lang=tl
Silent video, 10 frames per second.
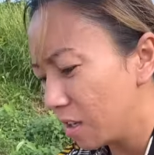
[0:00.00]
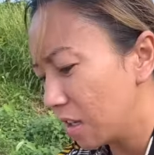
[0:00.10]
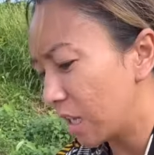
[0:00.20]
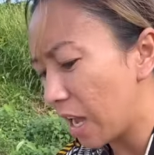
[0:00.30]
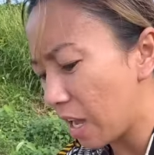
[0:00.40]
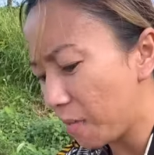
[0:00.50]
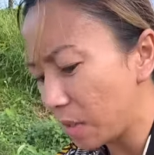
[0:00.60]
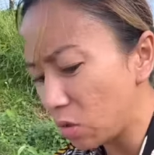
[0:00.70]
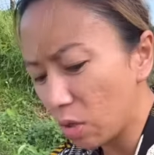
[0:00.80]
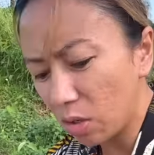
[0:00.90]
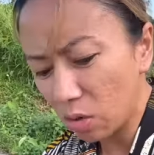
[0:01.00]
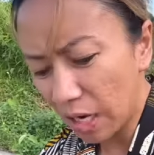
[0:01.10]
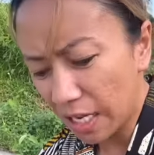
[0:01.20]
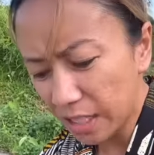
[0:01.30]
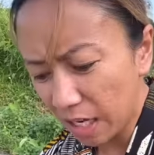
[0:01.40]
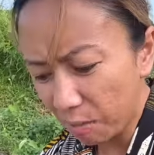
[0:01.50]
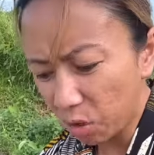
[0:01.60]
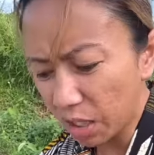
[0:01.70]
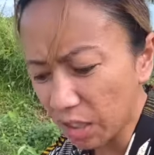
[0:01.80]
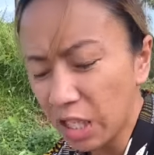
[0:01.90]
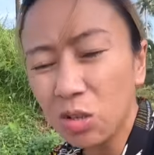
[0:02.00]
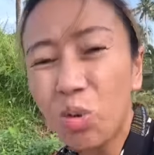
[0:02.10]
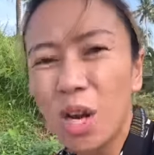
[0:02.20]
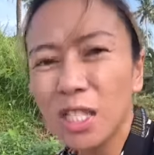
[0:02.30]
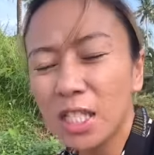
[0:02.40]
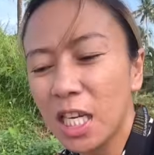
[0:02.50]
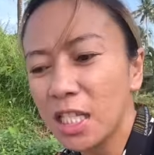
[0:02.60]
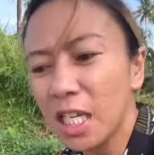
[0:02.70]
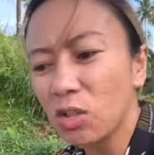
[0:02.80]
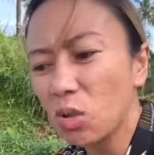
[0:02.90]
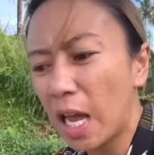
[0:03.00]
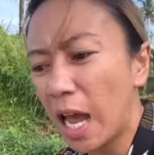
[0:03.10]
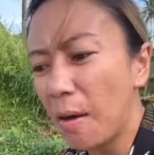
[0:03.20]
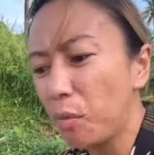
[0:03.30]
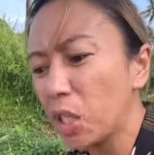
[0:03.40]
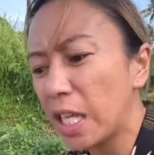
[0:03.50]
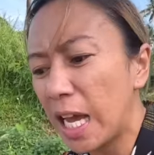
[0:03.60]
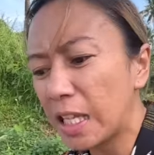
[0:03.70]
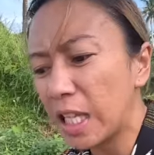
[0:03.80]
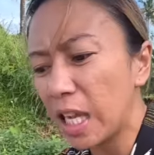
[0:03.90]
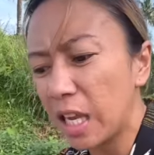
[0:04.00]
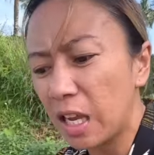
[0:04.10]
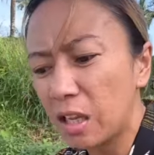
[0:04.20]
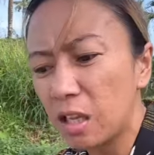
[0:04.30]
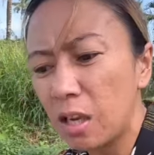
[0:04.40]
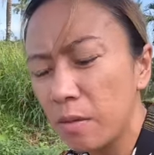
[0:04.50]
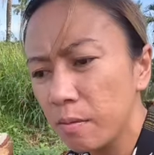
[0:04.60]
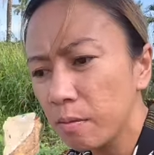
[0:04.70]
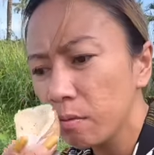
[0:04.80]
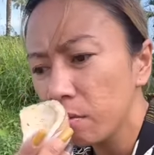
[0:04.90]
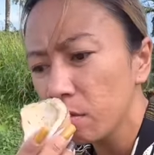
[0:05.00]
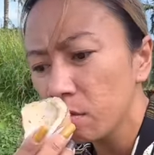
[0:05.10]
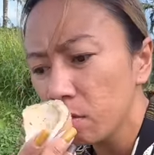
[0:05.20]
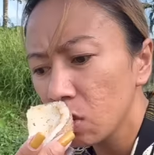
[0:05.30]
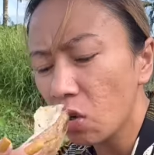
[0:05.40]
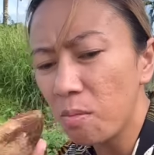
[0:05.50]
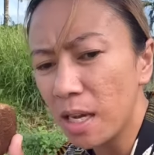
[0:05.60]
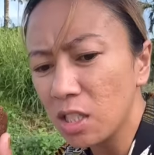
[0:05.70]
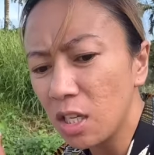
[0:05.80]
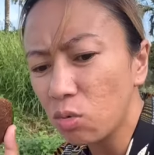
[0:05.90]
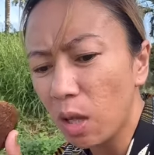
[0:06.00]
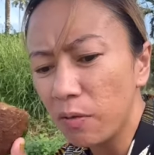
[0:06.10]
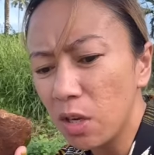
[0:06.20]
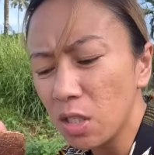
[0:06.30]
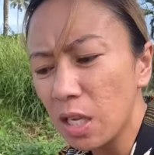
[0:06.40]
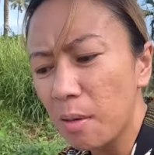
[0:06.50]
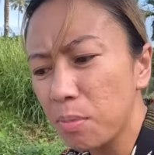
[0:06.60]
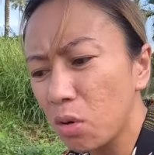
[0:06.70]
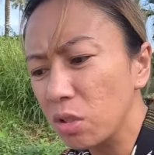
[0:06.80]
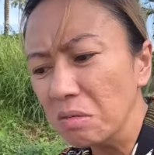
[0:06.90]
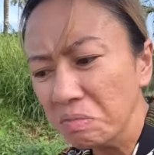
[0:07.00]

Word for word: Nakakamiss yung ganong klaseng amoy kasi dito ko lang sa Jensen to naaamoy dati eh. So imagine 12 years sa abroad.